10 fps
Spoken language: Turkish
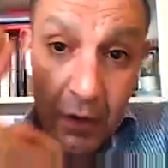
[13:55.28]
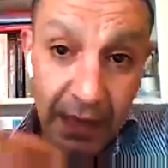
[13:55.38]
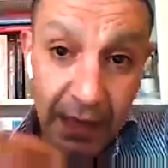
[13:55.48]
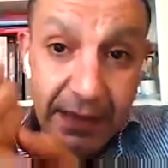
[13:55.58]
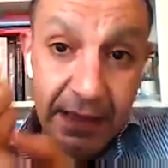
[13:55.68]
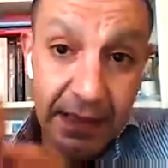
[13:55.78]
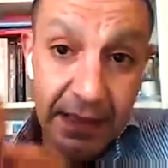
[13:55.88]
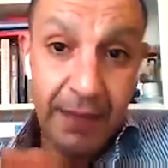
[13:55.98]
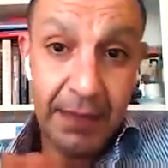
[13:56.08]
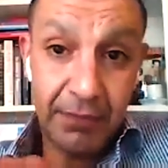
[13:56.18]
e, anahtarını
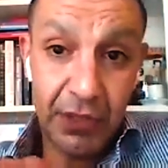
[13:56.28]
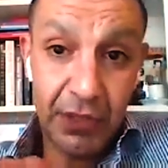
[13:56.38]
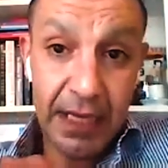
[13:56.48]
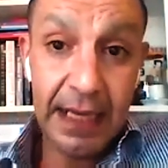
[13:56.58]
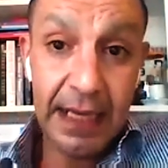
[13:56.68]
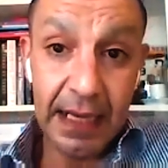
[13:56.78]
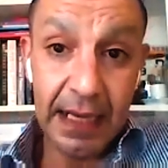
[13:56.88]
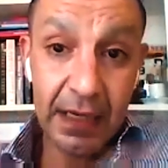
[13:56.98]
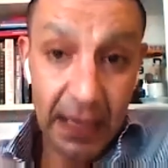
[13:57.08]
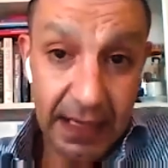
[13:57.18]
kaybetmişler.
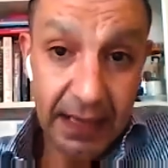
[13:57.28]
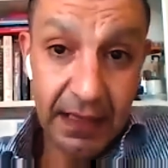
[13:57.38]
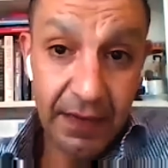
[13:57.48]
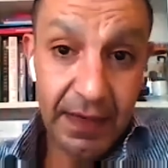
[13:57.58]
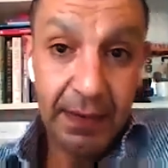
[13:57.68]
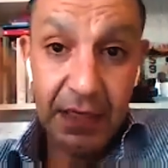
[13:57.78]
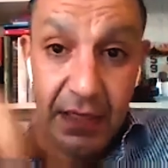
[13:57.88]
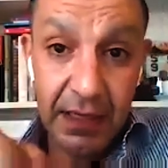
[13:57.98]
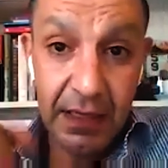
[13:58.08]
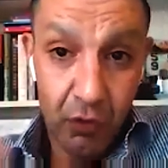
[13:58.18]
Kayıtlarda var ama e,
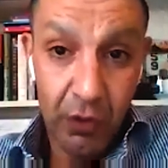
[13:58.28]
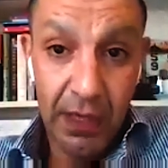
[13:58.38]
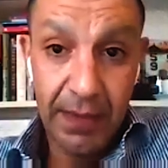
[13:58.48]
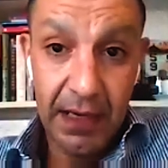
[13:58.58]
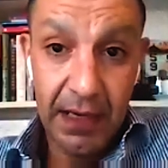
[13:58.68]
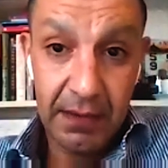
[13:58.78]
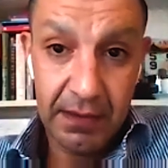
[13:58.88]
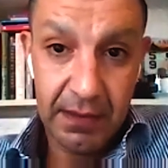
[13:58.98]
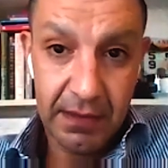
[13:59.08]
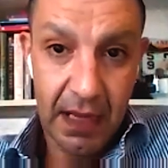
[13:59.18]
kullanıma
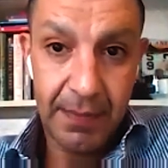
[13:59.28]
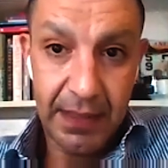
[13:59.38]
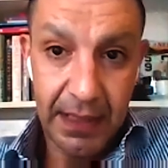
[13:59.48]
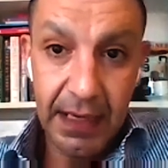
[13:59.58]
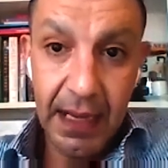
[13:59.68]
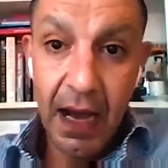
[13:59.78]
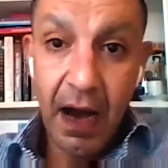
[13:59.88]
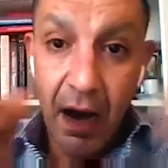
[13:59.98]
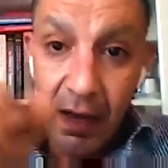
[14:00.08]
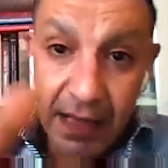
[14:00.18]
tabi değil.
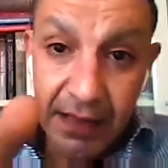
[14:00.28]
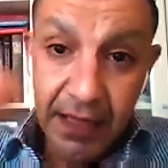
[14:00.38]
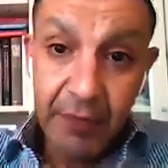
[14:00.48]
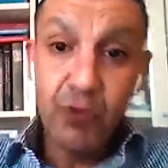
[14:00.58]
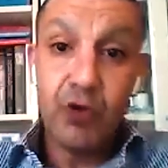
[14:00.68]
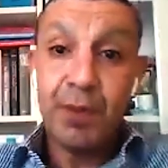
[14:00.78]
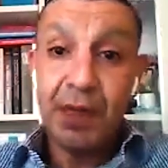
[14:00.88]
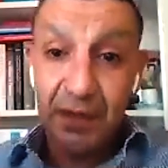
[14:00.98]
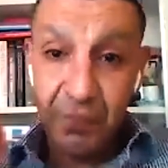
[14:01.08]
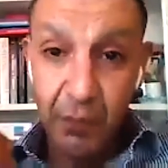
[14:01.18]
Alanların evet. büyük bir
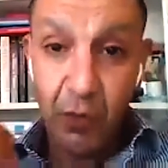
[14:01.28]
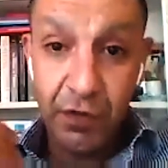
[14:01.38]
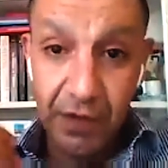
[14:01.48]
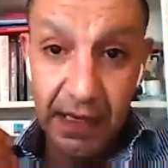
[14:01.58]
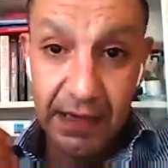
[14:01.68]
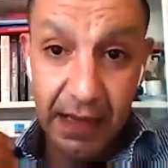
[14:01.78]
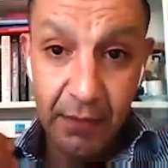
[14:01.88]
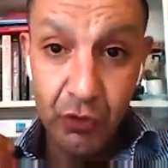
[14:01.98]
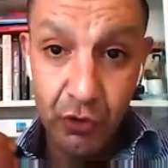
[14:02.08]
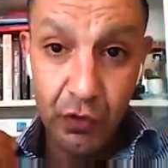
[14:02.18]
kısmı
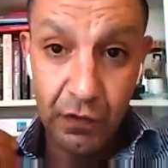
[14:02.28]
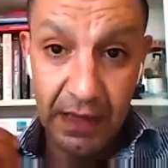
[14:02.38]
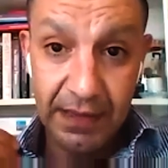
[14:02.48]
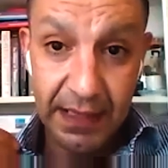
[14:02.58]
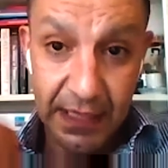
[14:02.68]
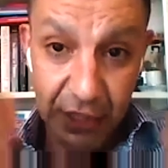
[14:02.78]
borsalardan bunu cüzdanlarına,